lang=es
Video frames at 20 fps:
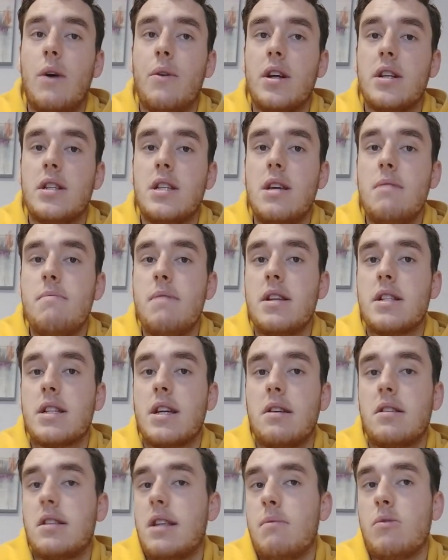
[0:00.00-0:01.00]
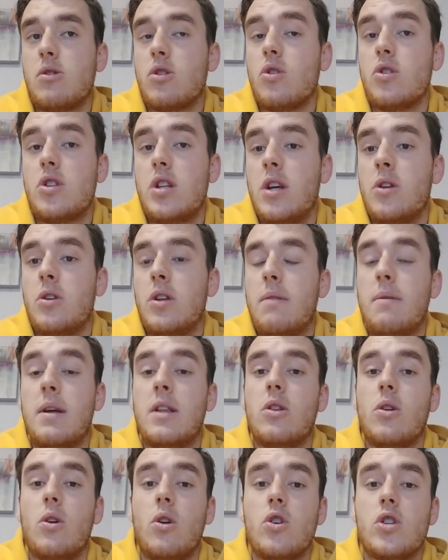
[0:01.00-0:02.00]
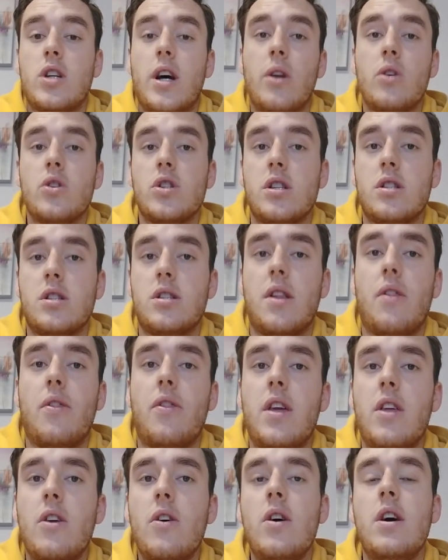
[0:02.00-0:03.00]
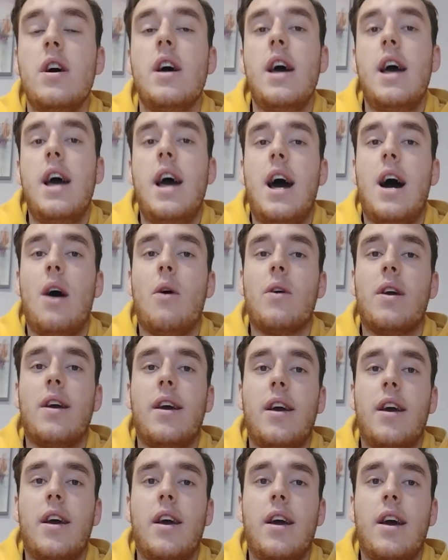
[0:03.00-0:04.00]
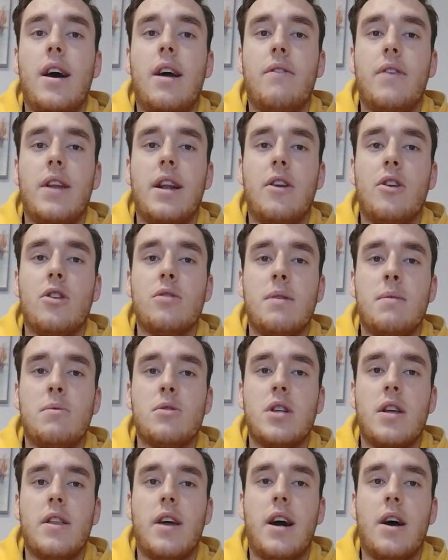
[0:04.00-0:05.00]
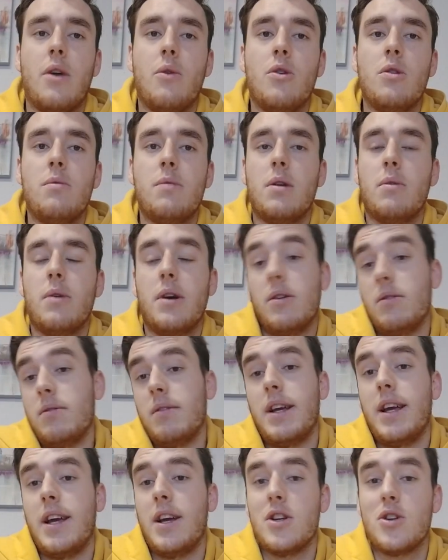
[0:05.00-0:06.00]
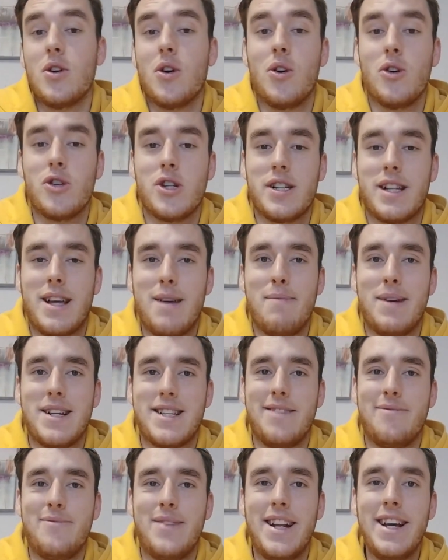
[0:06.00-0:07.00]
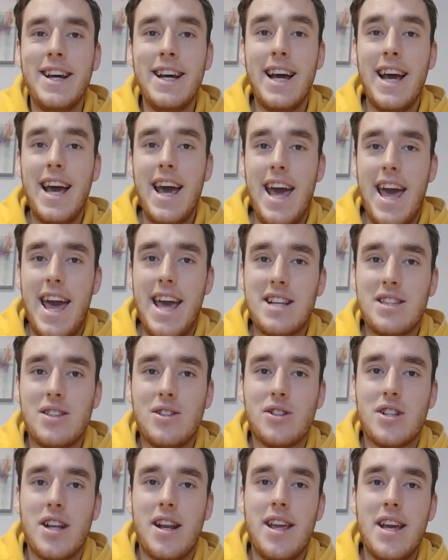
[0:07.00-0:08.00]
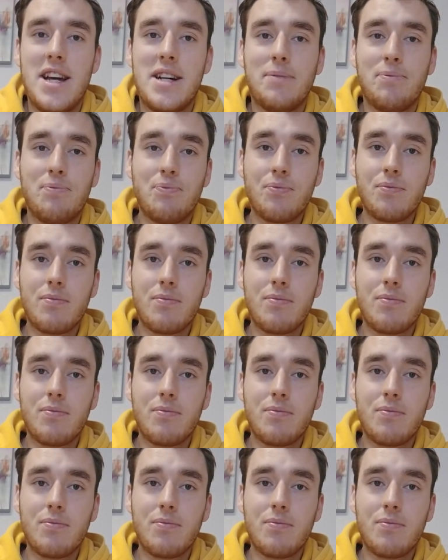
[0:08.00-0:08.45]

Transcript: Aún así, veis que estamos consiguiendo también todos los aros, es sencillo, aunque al final nos vamos a dejar uno, pero bueno, eh, son cosas que pasan, ¿vale? Esto sería